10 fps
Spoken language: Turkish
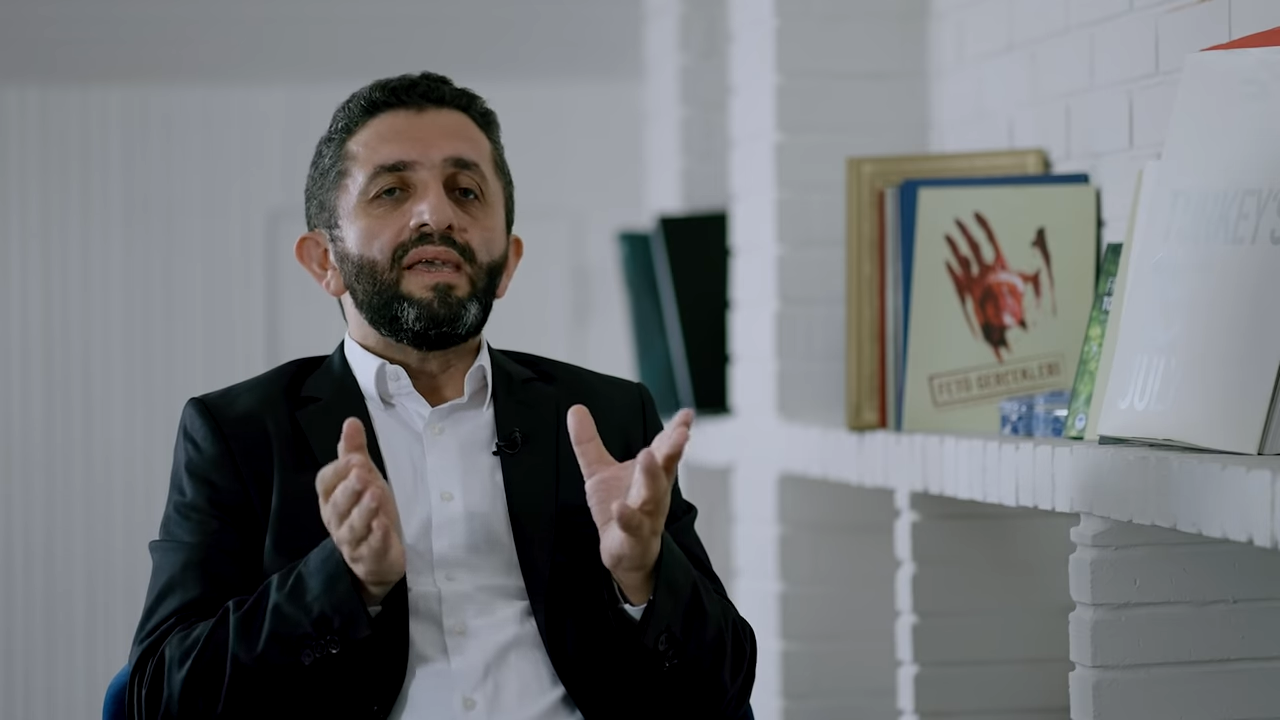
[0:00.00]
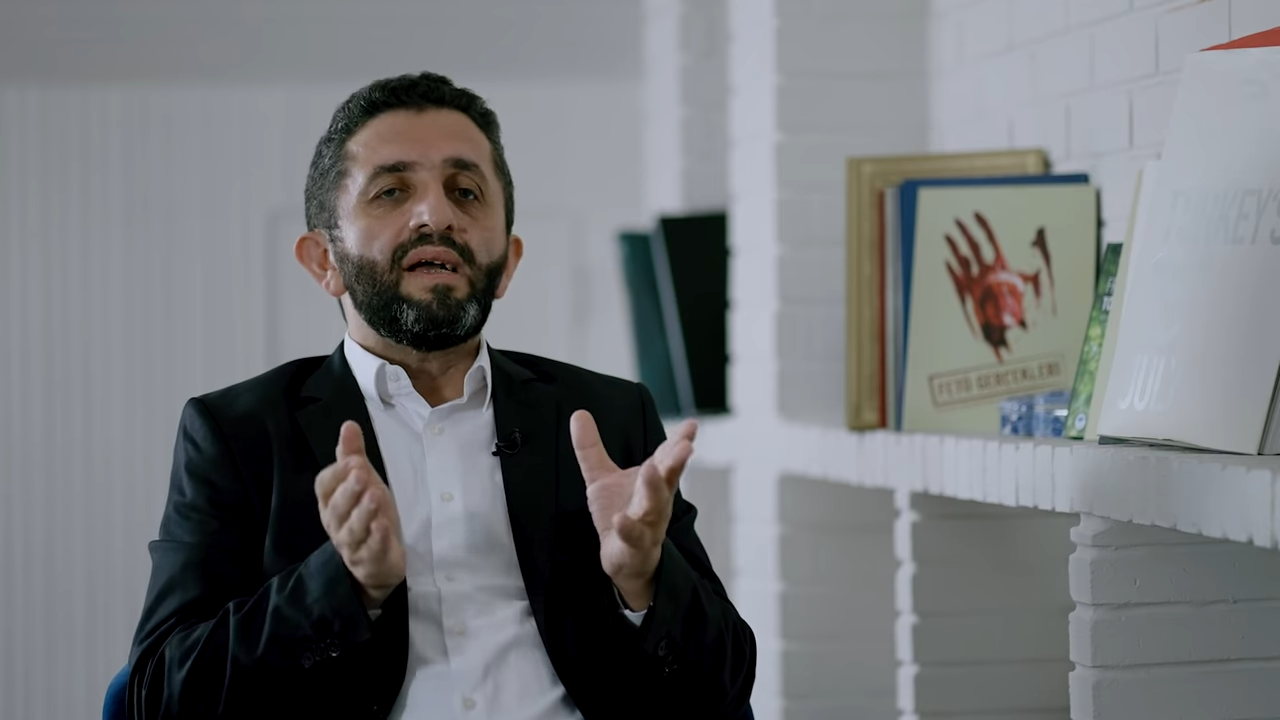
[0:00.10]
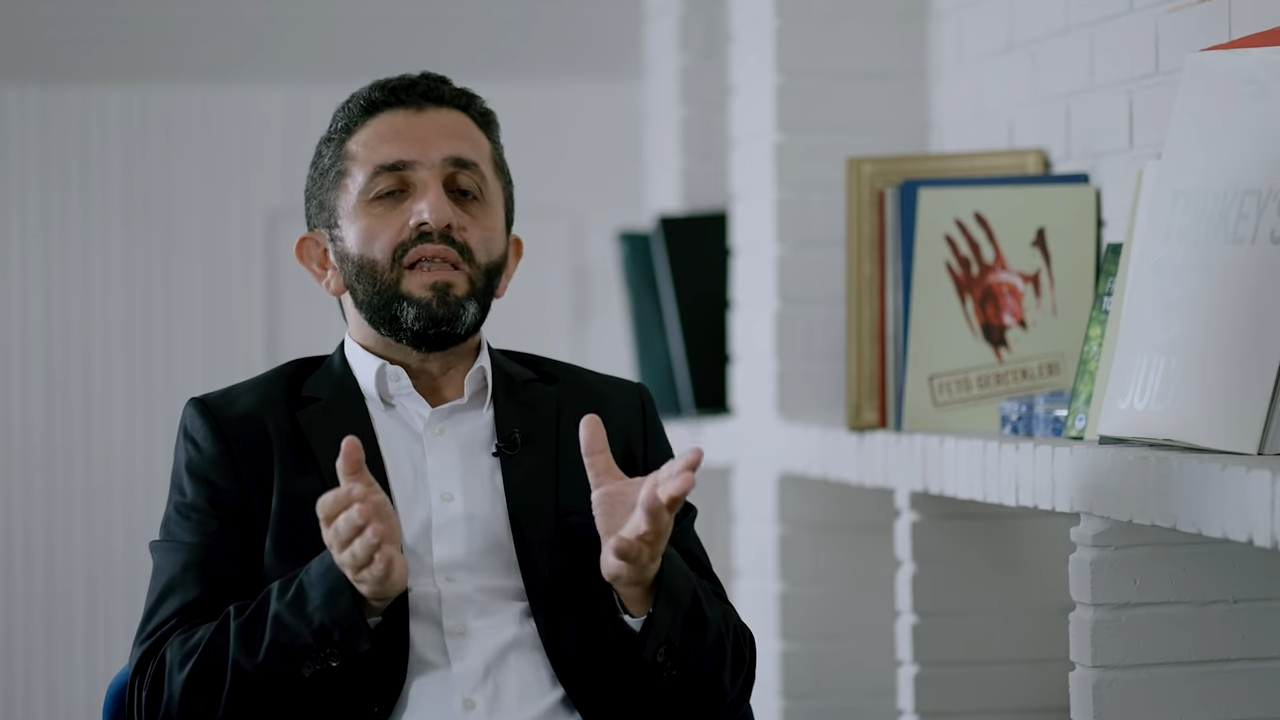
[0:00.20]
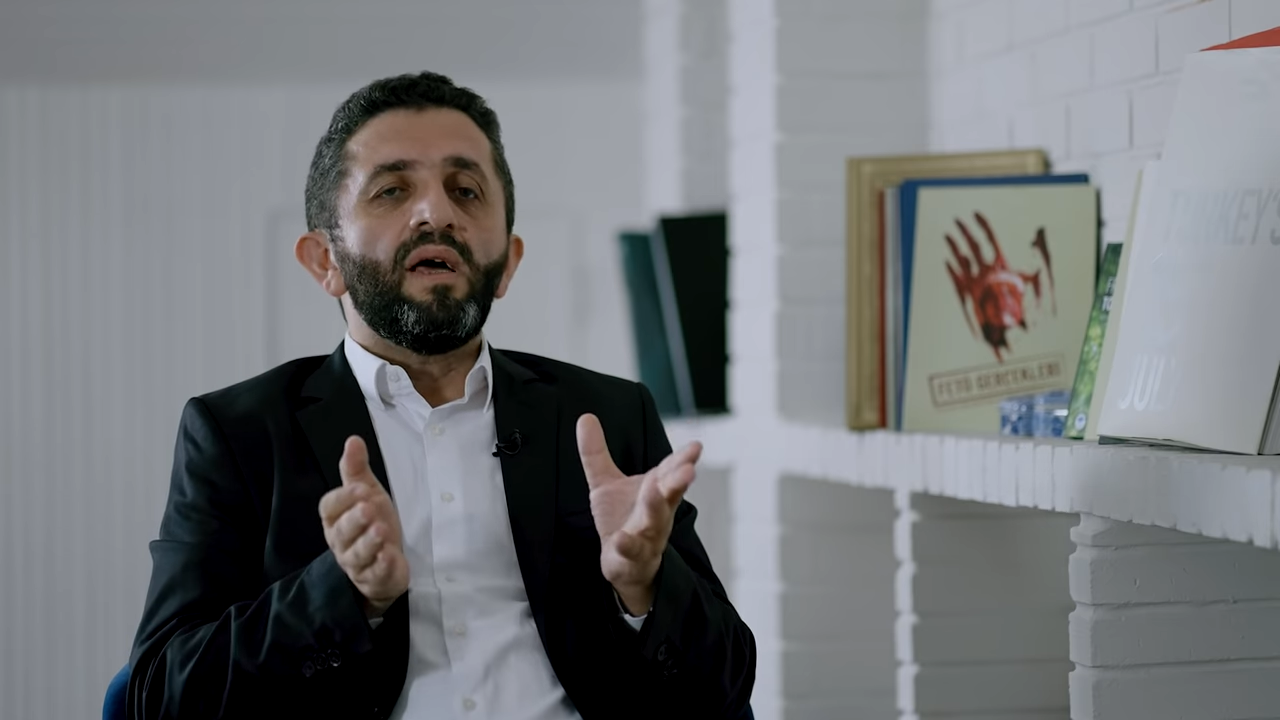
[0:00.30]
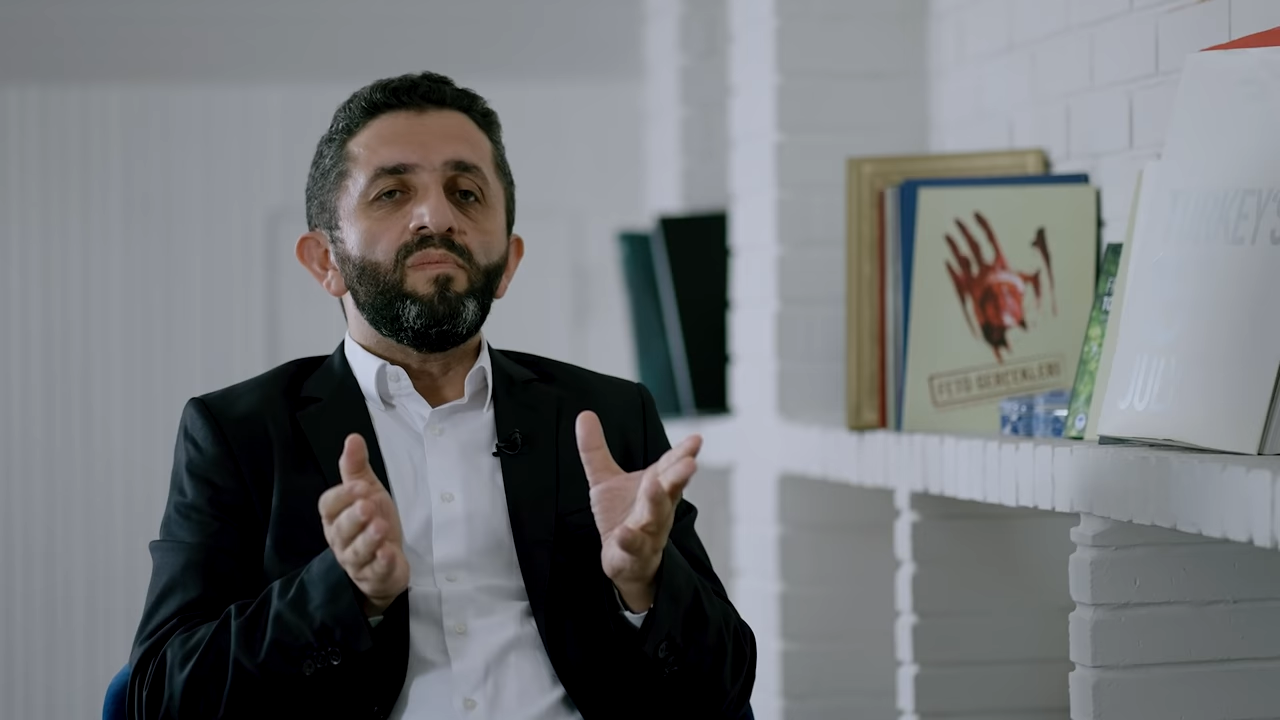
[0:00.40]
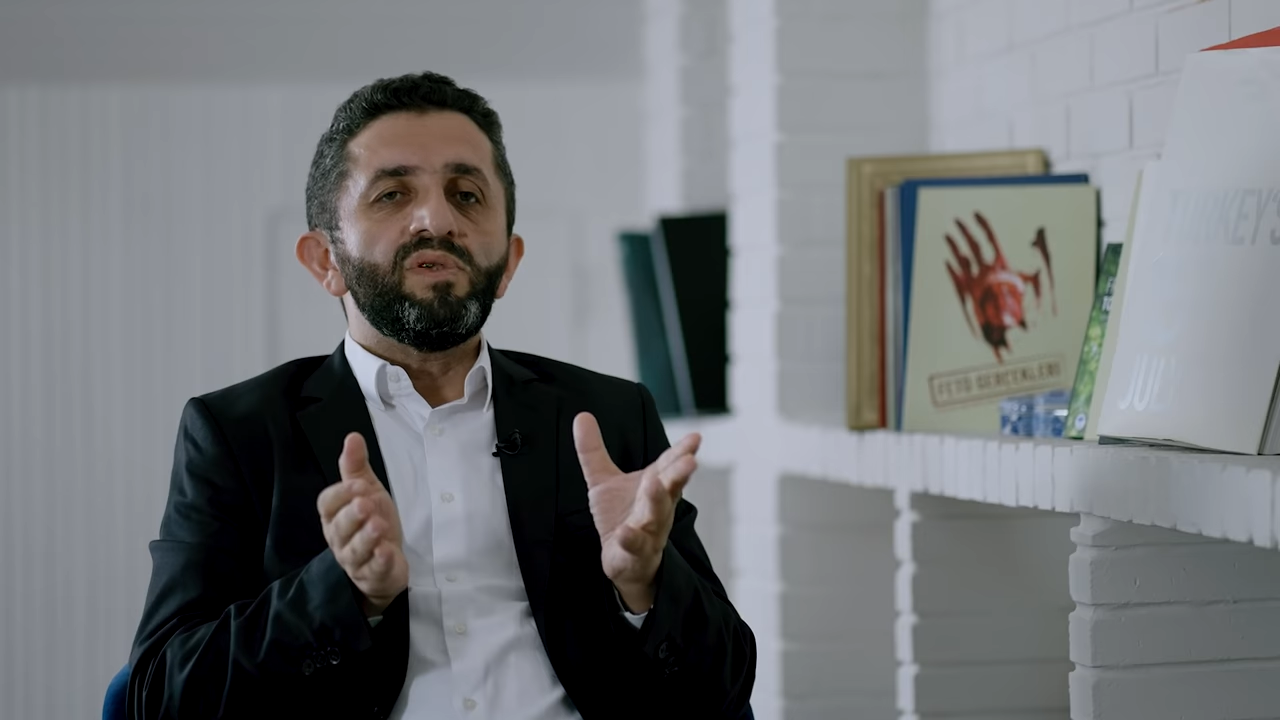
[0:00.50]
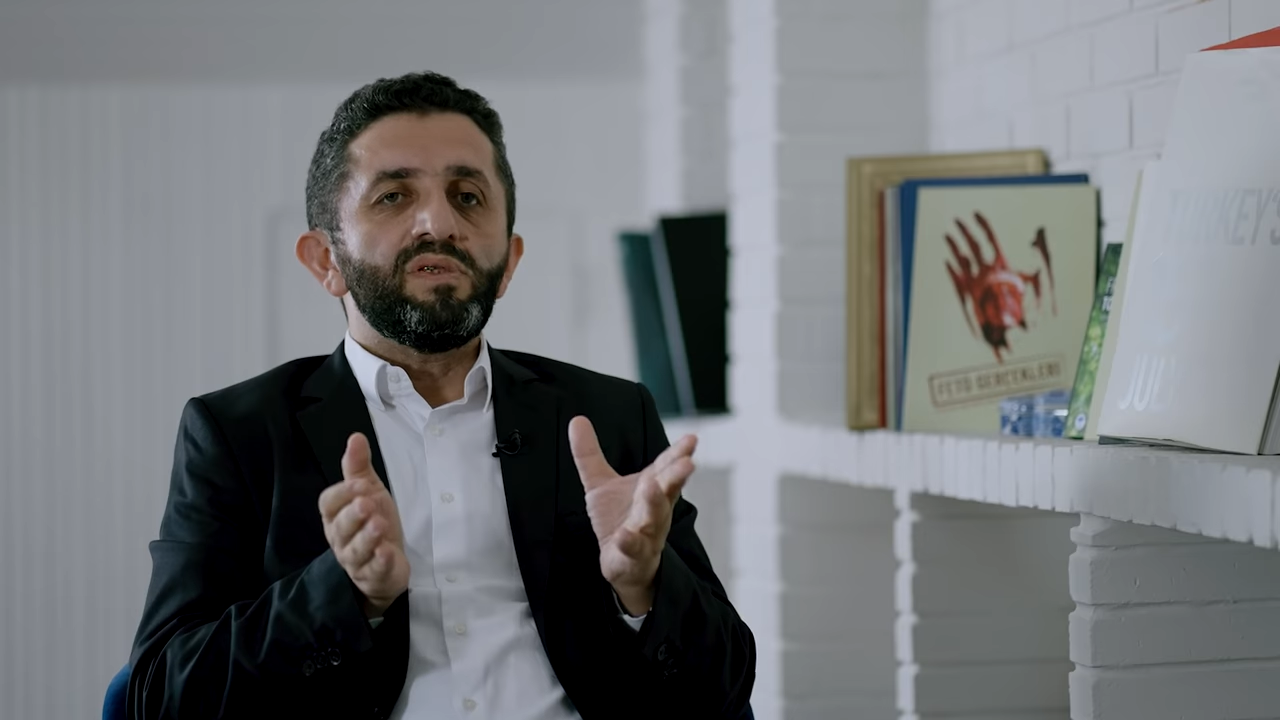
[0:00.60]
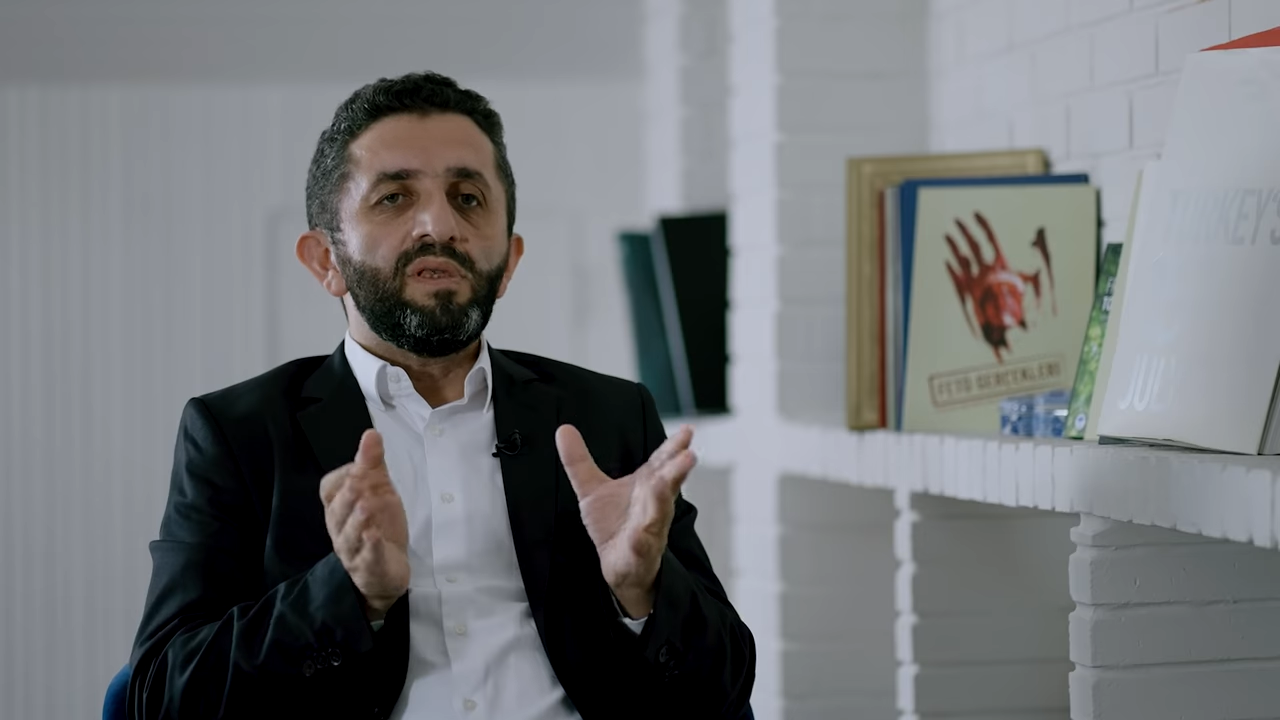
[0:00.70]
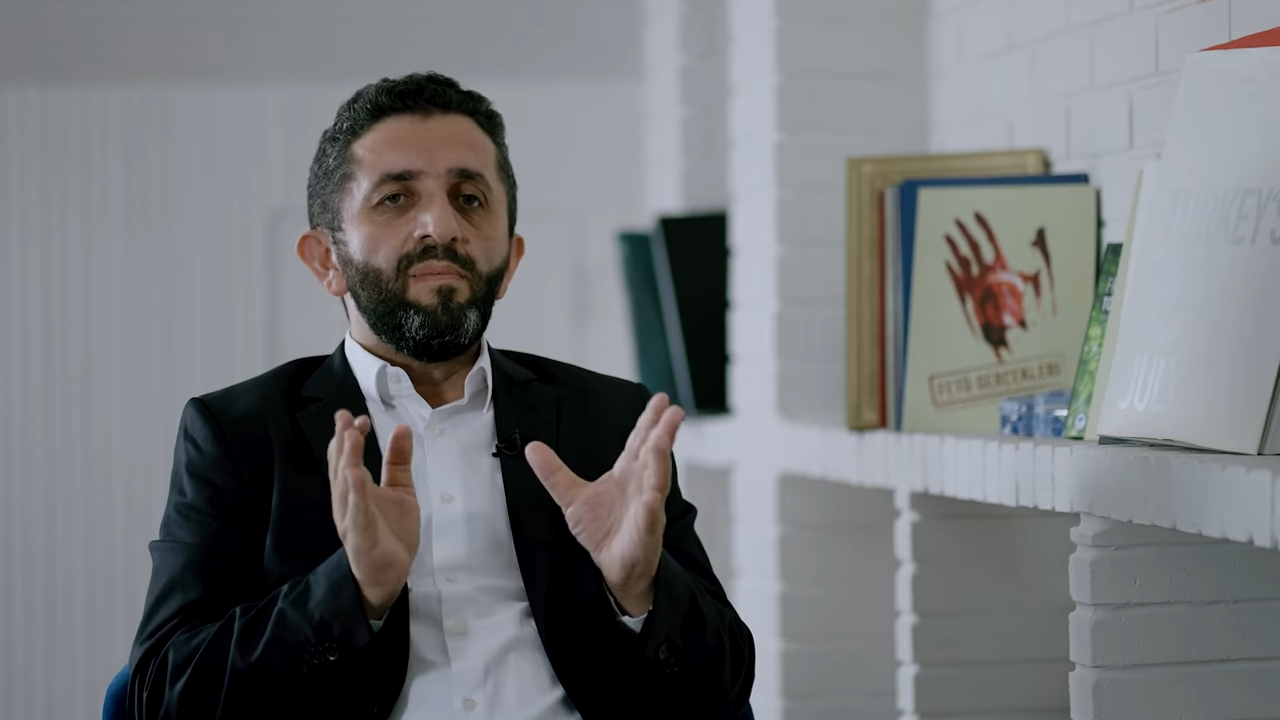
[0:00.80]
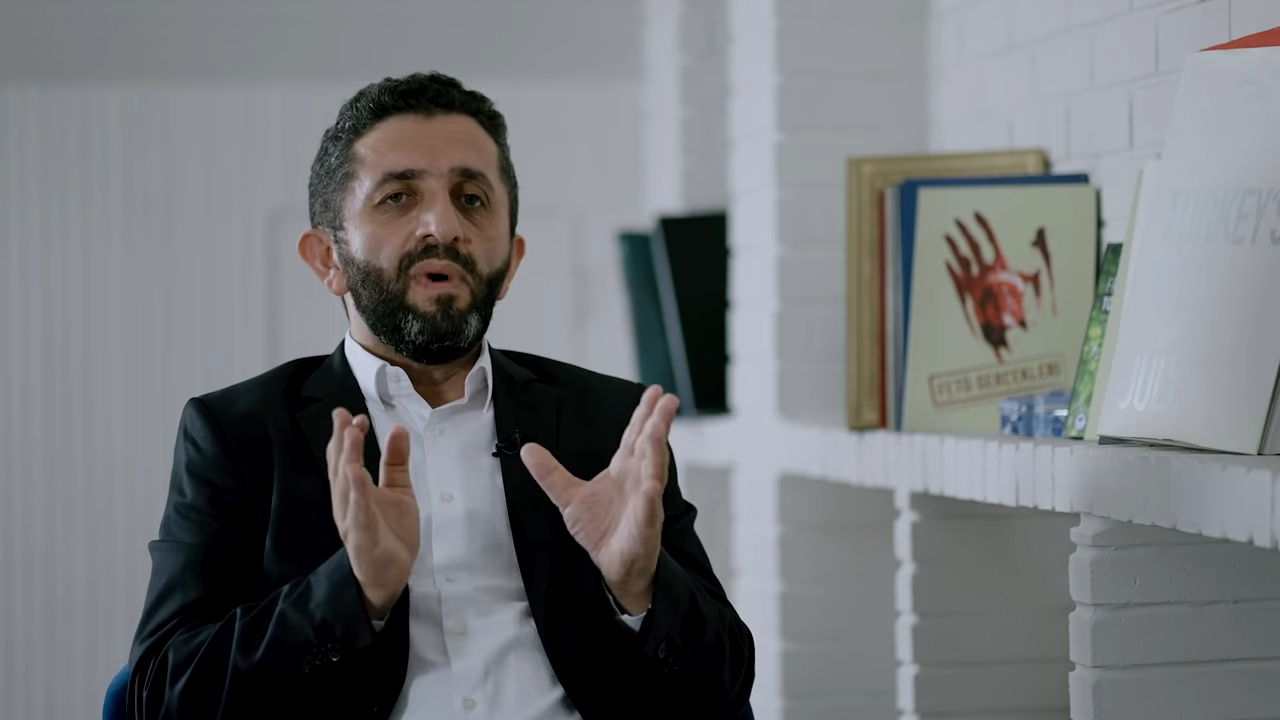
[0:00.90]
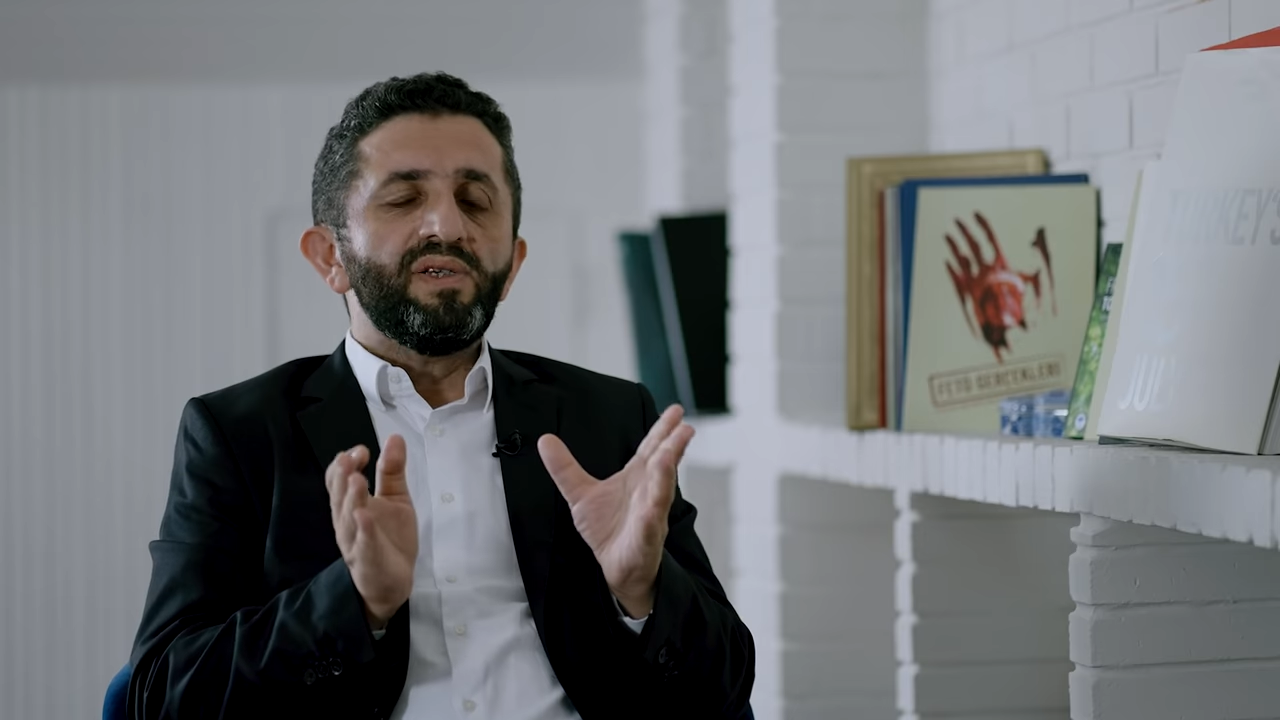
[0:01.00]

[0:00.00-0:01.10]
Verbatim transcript: yakalanmasından